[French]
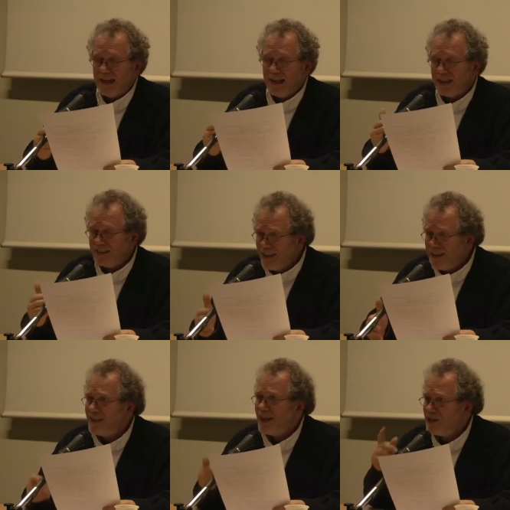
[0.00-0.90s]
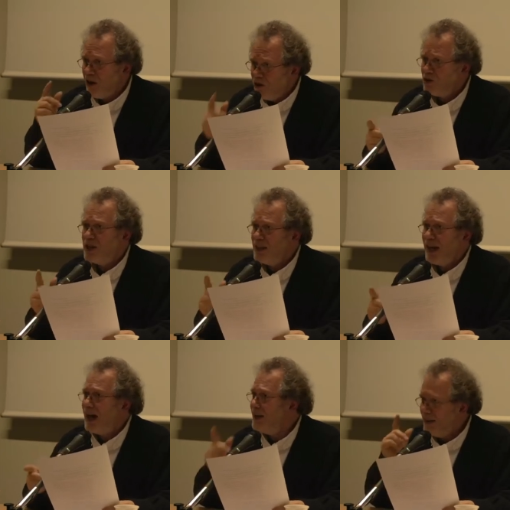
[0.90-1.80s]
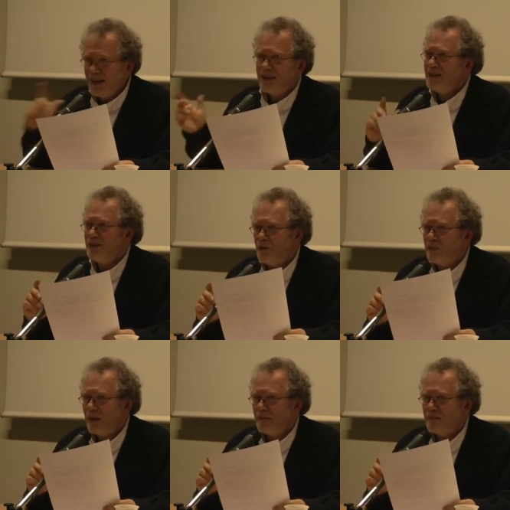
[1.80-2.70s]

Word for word: La tristesse en général n'existe pas.